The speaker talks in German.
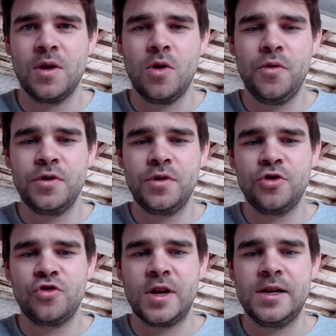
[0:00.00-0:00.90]
öffentliche
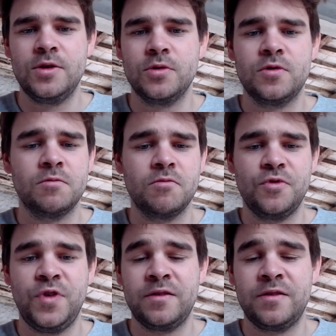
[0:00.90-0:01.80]
Stellen nutzen,
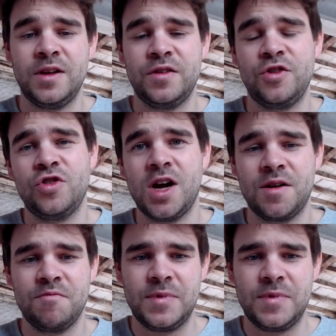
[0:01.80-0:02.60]
wächst sehr, sehr stark,